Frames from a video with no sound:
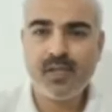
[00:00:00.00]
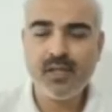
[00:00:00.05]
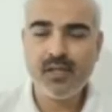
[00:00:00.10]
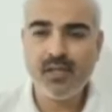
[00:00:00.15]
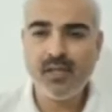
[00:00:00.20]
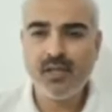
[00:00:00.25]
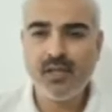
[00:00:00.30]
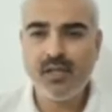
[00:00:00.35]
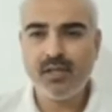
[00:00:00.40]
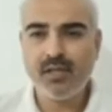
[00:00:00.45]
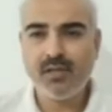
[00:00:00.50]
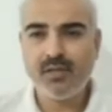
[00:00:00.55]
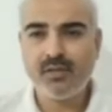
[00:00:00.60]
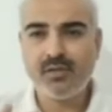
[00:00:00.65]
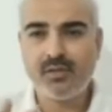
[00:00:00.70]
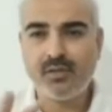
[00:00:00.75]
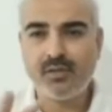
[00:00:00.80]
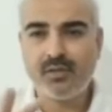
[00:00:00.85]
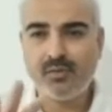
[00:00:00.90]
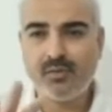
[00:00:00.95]
సమాధి
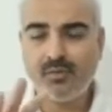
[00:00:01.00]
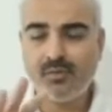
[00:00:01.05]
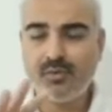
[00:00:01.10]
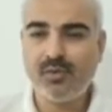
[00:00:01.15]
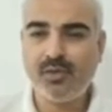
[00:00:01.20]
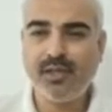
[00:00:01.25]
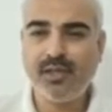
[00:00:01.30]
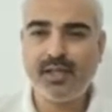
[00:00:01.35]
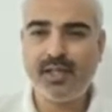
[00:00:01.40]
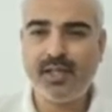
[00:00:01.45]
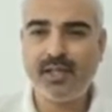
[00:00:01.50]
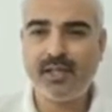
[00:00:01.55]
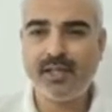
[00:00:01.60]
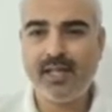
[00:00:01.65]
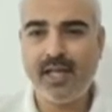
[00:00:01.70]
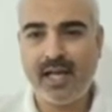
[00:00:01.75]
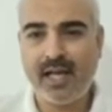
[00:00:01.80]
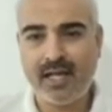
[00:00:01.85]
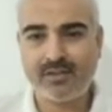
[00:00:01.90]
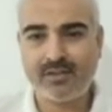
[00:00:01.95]
లే
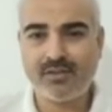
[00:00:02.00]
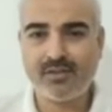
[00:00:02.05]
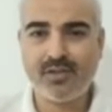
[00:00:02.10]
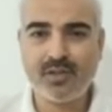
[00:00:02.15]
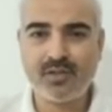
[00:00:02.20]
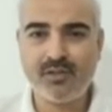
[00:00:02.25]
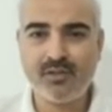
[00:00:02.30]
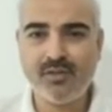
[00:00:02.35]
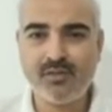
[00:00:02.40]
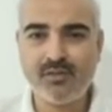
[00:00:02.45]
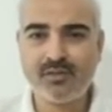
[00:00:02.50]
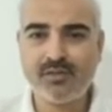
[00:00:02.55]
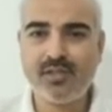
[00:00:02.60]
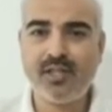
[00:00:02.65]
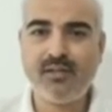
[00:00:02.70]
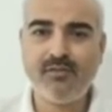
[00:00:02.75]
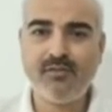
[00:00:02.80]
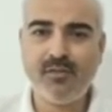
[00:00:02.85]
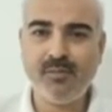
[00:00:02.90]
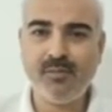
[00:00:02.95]
పొందేంత వరకు
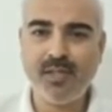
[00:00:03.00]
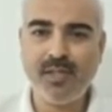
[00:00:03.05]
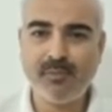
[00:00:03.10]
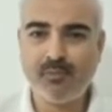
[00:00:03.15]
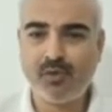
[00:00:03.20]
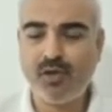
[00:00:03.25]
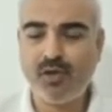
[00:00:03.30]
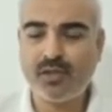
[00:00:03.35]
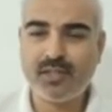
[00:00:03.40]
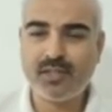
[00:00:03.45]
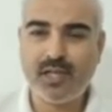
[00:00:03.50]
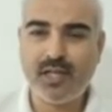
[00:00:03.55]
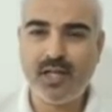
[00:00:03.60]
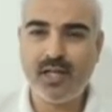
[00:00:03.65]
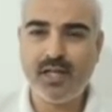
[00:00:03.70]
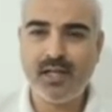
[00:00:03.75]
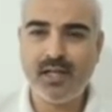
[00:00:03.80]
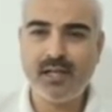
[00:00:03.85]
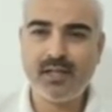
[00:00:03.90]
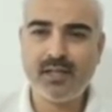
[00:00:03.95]
శరీరం వదిలేసిన
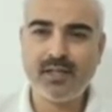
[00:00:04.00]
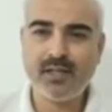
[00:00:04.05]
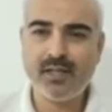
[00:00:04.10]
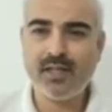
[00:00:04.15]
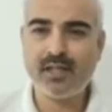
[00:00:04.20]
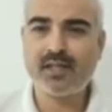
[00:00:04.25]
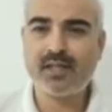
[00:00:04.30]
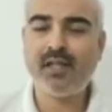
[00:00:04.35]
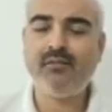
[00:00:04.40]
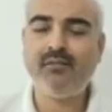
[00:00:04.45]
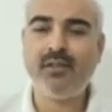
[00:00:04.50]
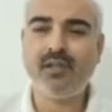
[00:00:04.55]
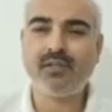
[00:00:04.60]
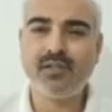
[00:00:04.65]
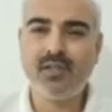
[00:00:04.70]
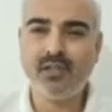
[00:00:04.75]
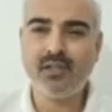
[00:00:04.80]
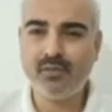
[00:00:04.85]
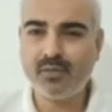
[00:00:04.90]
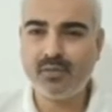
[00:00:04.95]

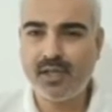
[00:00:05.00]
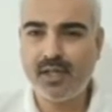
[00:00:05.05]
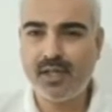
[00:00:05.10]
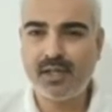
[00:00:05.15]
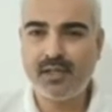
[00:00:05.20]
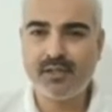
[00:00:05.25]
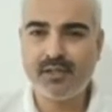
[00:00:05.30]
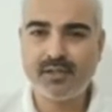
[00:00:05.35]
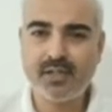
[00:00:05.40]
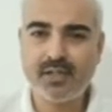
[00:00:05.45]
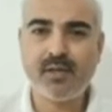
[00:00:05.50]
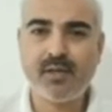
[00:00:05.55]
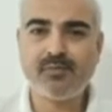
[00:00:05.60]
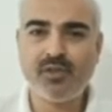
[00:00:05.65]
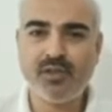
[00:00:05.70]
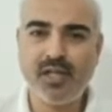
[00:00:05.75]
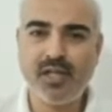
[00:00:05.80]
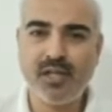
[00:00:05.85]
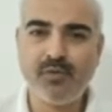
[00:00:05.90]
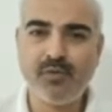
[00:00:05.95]
సమాధిలోకి వెళ్ళిపోతూ
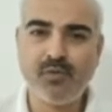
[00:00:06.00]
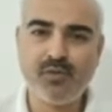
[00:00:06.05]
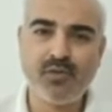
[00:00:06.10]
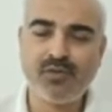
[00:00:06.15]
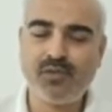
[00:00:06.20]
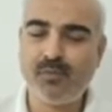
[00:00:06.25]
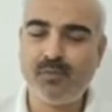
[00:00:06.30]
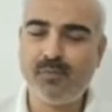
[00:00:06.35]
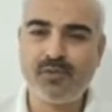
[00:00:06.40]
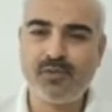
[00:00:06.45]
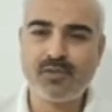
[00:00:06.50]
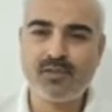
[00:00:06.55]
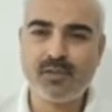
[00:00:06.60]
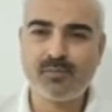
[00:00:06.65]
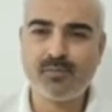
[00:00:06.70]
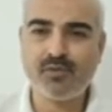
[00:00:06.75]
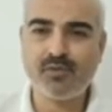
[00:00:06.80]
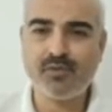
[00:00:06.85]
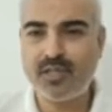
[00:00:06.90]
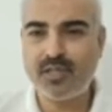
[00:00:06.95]
ఉంటారు వీళ్ళని దాన
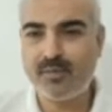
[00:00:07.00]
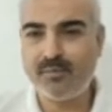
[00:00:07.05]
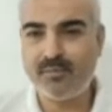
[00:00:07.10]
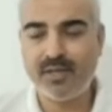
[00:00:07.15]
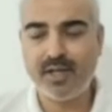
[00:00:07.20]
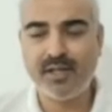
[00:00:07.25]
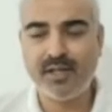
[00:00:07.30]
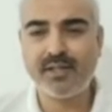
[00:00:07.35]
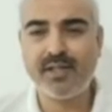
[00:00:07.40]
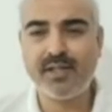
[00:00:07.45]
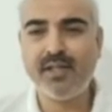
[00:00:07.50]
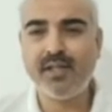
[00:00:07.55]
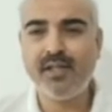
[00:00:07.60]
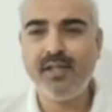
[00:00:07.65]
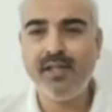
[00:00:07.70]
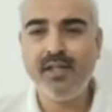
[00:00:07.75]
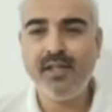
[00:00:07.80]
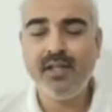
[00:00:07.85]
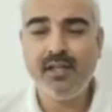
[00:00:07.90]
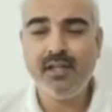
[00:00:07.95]
సంస్కారం
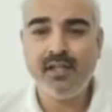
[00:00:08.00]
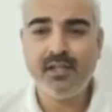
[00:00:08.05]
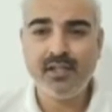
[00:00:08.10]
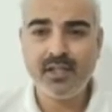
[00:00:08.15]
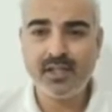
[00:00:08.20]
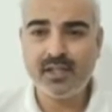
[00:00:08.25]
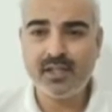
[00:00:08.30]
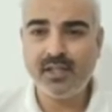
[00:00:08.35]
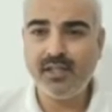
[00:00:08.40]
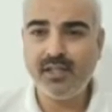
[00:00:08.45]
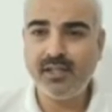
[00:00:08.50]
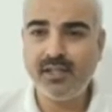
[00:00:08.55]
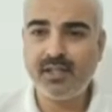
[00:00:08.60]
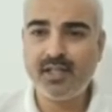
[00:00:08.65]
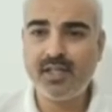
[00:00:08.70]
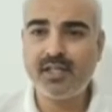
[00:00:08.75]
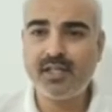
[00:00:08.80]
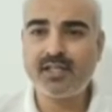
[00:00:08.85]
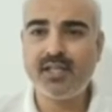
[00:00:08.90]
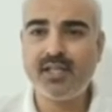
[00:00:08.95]
చేయరు
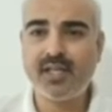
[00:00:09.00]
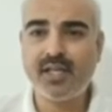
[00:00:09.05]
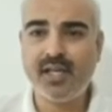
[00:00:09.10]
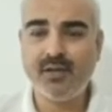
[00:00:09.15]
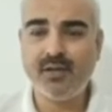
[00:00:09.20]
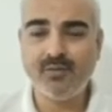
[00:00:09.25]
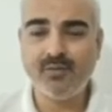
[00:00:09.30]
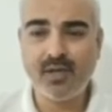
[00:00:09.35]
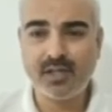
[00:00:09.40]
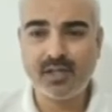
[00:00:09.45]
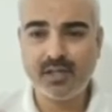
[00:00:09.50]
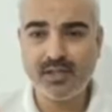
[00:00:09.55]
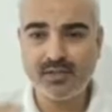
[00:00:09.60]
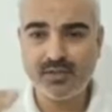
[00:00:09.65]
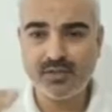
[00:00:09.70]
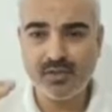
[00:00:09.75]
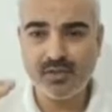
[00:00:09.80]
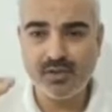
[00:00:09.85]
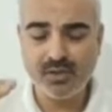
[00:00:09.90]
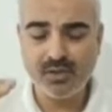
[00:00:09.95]
అంటే వీరు శరీరం
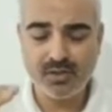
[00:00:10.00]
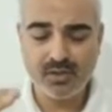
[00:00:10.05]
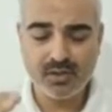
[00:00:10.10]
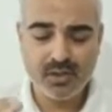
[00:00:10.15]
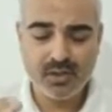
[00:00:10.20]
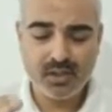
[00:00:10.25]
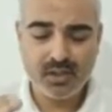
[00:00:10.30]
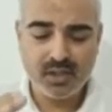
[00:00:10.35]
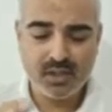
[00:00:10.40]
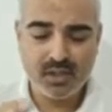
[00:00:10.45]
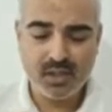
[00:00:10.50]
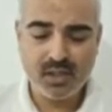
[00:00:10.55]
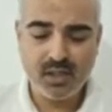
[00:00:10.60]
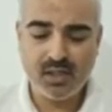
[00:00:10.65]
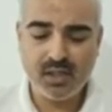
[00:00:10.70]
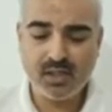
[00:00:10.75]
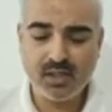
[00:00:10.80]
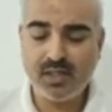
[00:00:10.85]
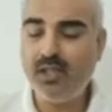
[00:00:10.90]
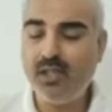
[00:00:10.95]
యోగంతో
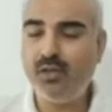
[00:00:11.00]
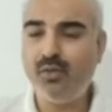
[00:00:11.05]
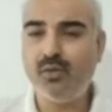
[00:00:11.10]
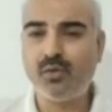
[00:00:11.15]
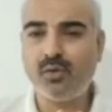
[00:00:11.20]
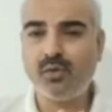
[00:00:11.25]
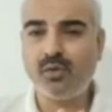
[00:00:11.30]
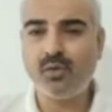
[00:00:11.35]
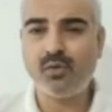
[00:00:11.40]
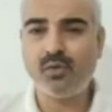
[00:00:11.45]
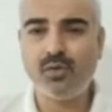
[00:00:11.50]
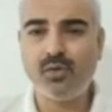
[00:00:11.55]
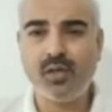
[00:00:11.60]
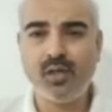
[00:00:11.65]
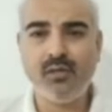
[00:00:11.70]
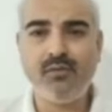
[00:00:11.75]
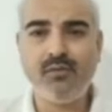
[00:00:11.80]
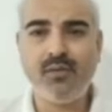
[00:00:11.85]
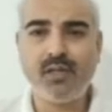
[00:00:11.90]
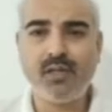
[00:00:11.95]
శుద్ధి
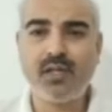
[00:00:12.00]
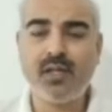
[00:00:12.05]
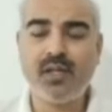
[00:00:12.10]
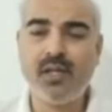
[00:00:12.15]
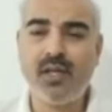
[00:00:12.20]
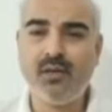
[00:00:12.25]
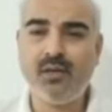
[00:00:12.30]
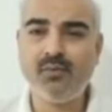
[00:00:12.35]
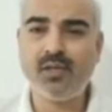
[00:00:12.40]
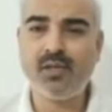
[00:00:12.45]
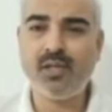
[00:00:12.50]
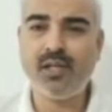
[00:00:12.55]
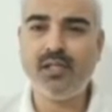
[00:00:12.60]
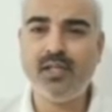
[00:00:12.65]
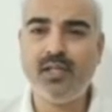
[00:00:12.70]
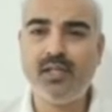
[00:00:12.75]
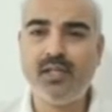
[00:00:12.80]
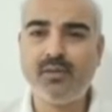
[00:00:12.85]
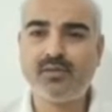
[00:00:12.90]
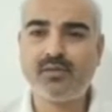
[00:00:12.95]
చేసుకుంటారు అని
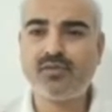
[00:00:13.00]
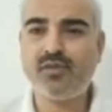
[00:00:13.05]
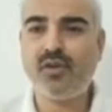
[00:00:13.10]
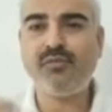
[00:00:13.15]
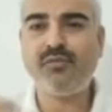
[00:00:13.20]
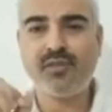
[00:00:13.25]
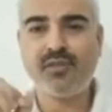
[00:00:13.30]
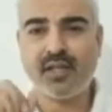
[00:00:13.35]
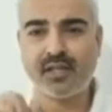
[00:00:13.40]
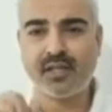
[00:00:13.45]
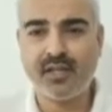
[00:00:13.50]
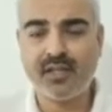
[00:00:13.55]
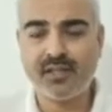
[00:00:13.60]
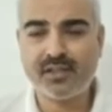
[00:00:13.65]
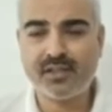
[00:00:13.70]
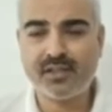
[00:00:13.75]
వీరికి ప్రతీక